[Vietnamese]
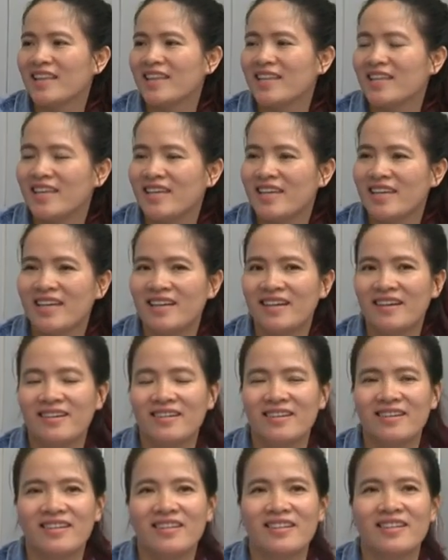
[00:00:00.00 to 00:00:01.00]
thì à,
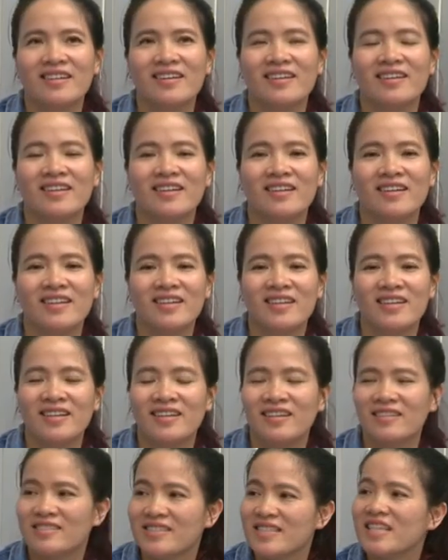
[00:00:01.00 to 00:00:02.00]

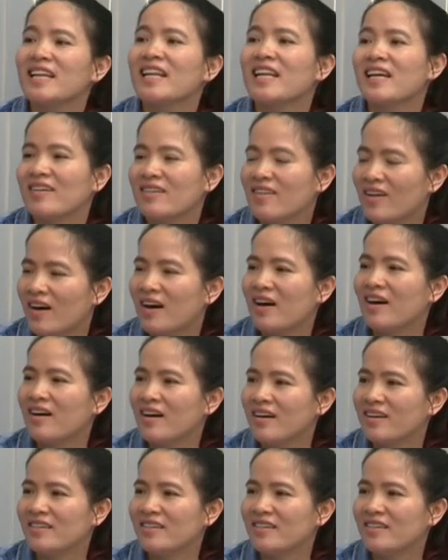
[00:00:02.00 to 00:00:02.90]
rất là khó